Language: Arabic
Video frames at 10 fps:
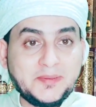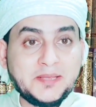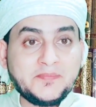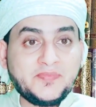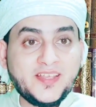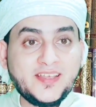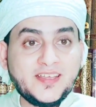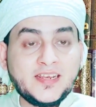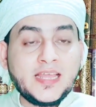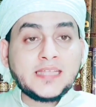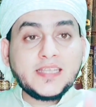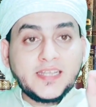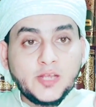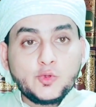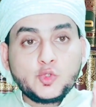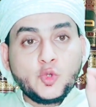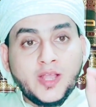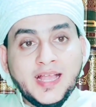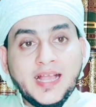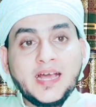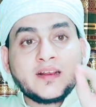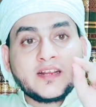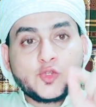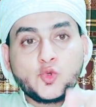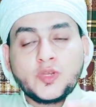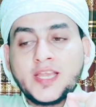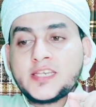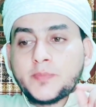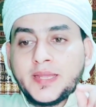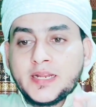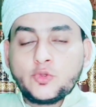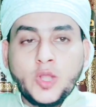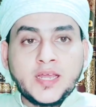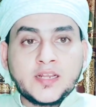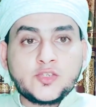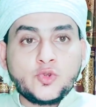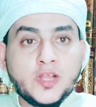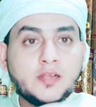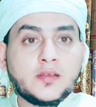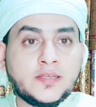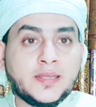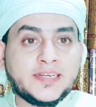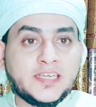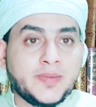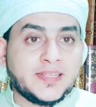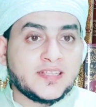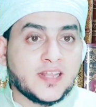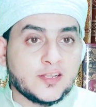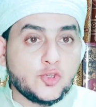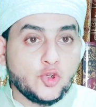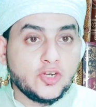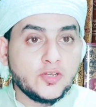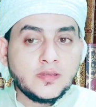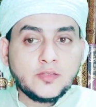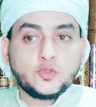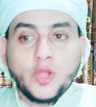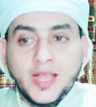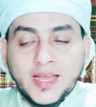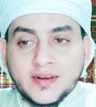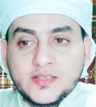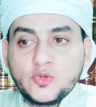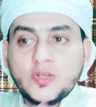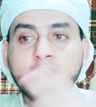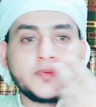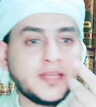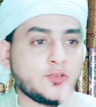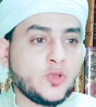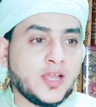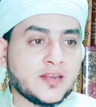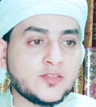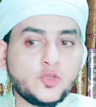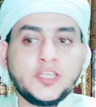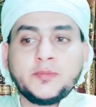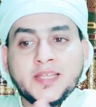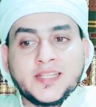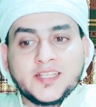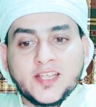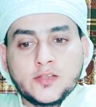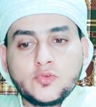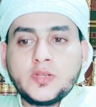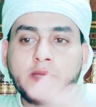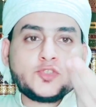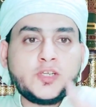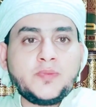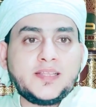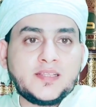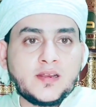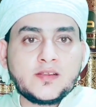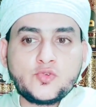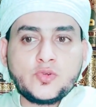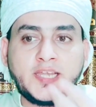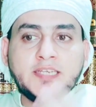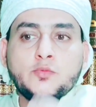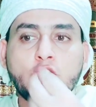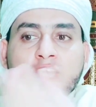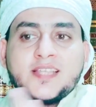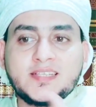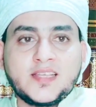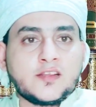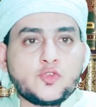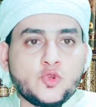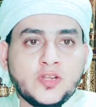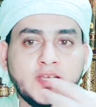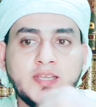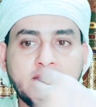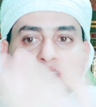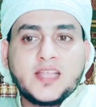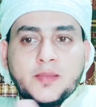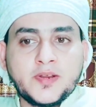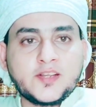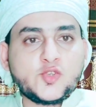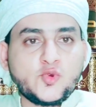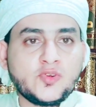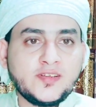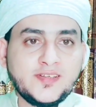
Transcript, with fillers: تمام لا تجعلوا دعاء الرسول ايش معنى دعاء الرسول هل يعني عباده الرسول دعاء الرسول ايش معنى دعاء الرسول عبادة الرسول لا مش عبادة الرسول يعني مناداة الرسول خطاب الرسول